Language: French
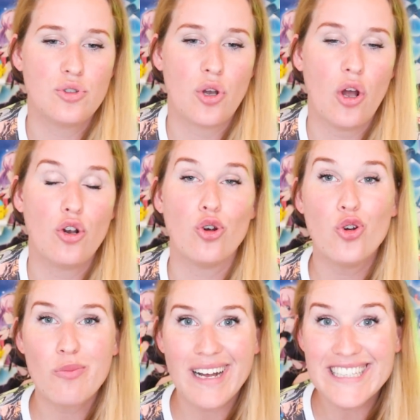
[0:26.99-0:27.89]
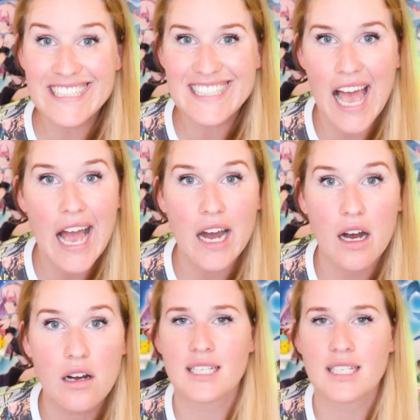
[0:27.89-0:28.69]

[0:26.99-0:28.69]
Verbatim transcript: de l'humanitaire.